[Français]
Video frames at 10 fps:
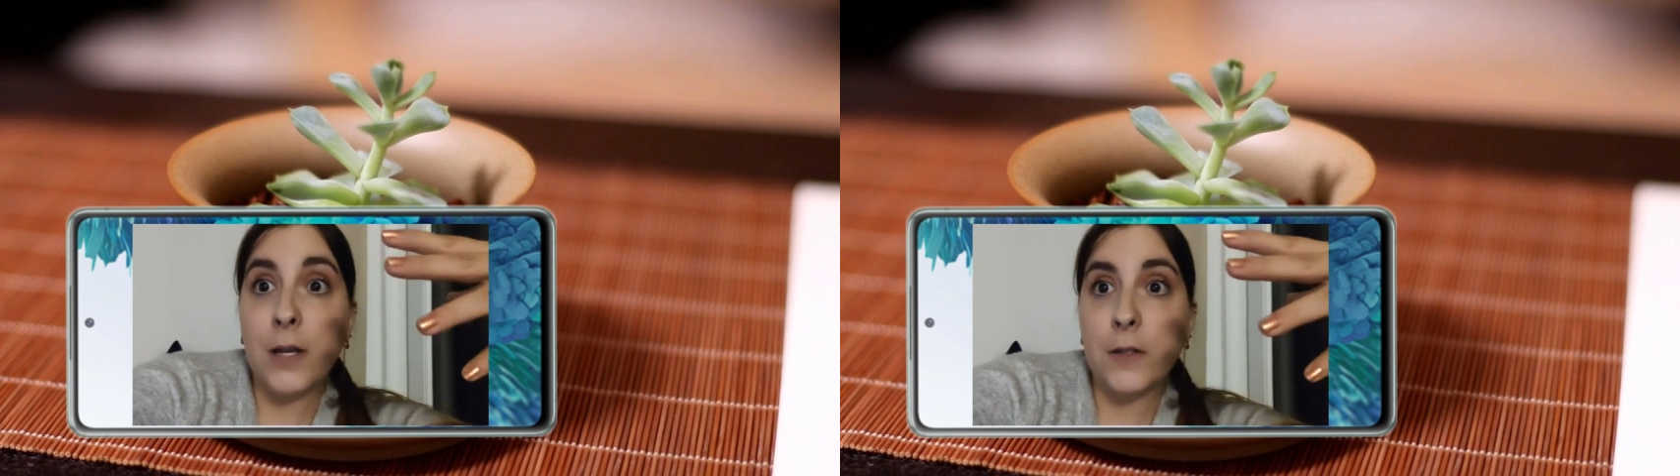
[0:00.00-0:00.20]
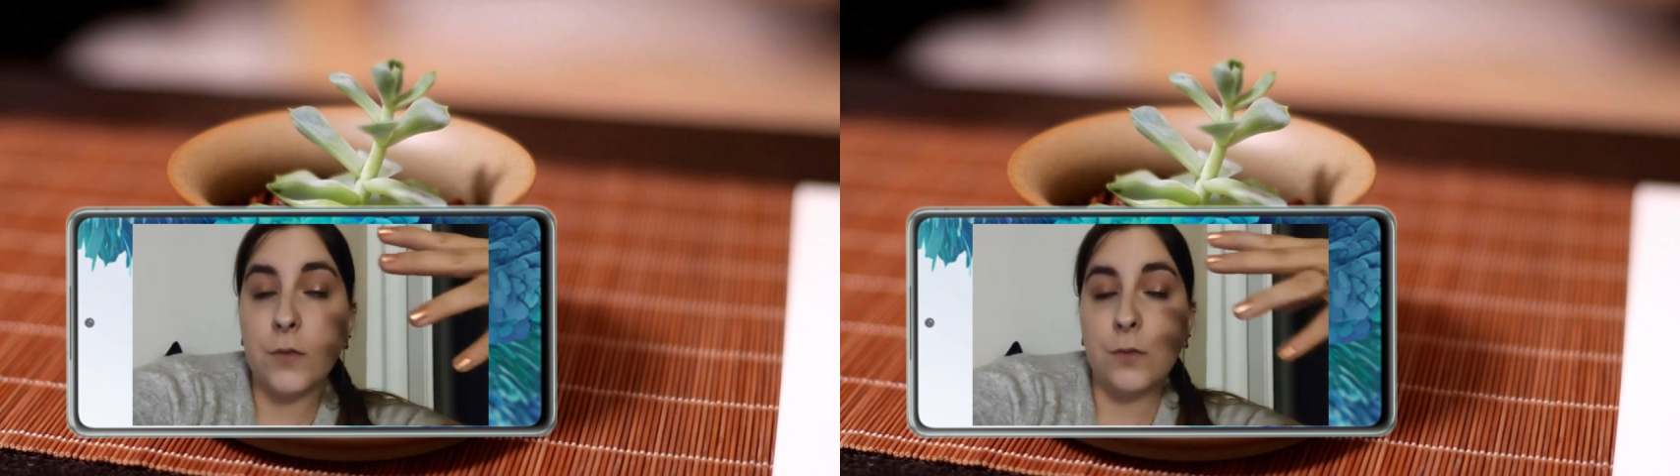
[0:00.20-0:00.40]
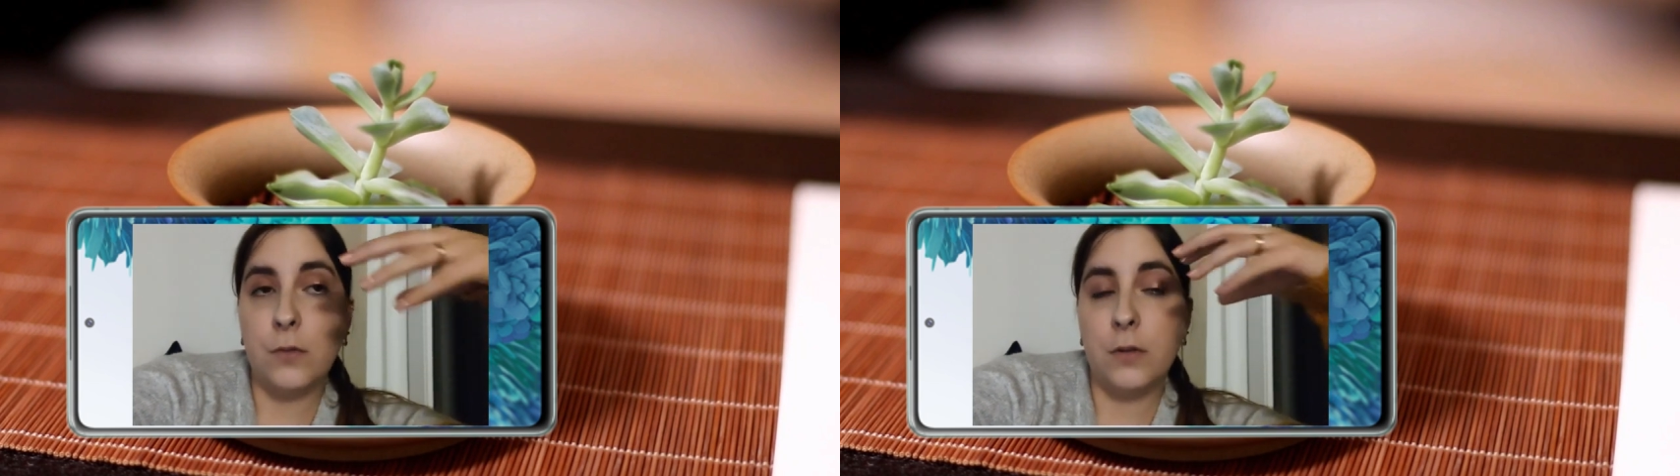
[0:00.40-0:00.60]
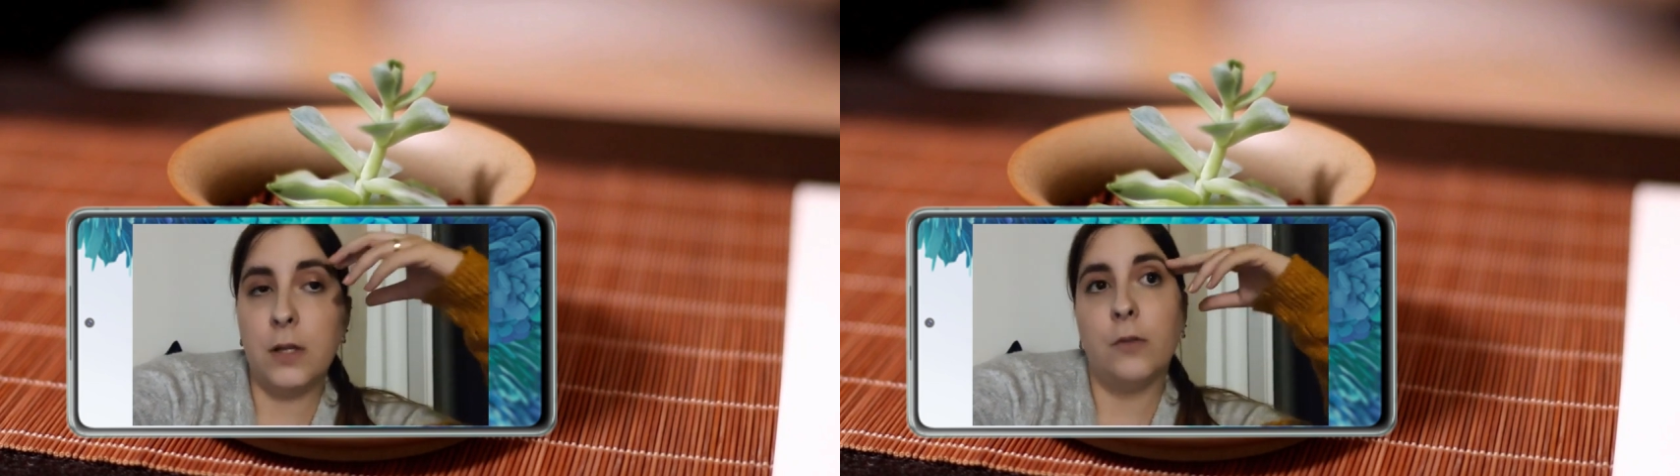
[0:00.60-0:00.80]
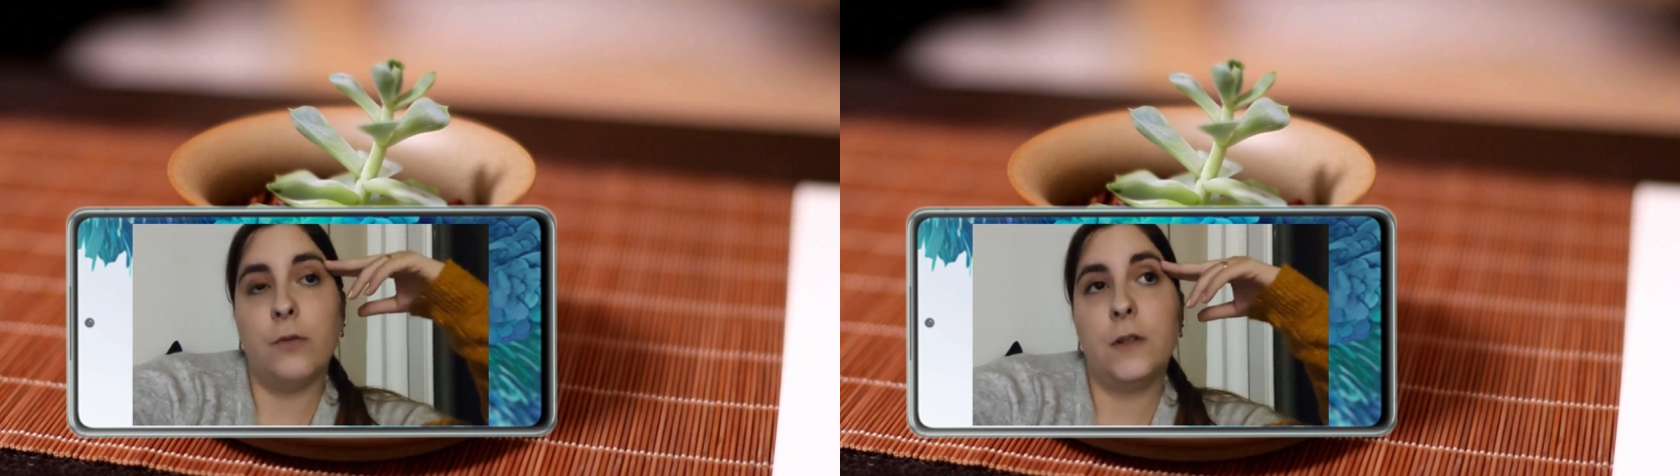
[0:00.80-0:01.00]
là-dessus
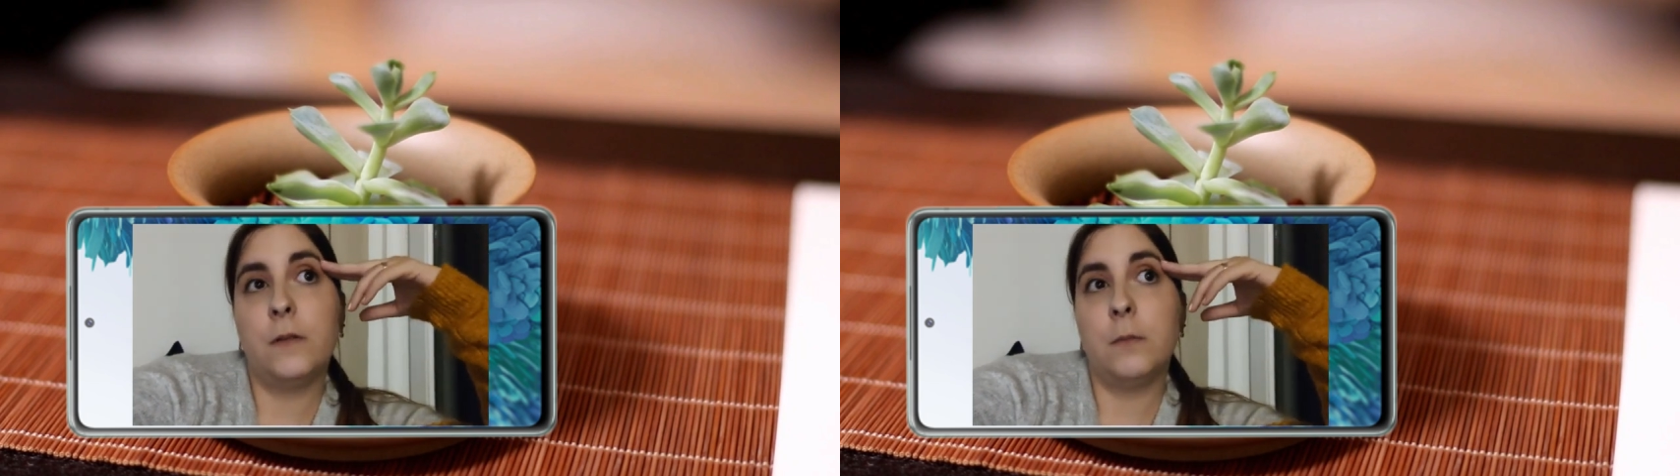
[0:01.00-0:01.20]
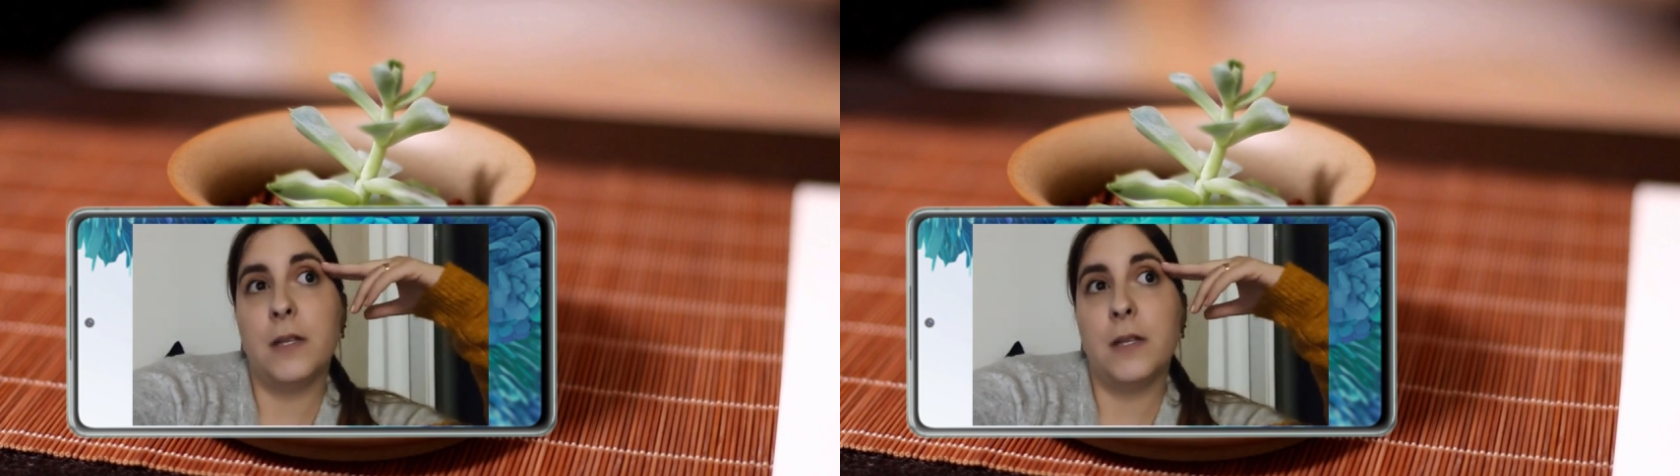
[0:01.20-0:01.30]
et en fait,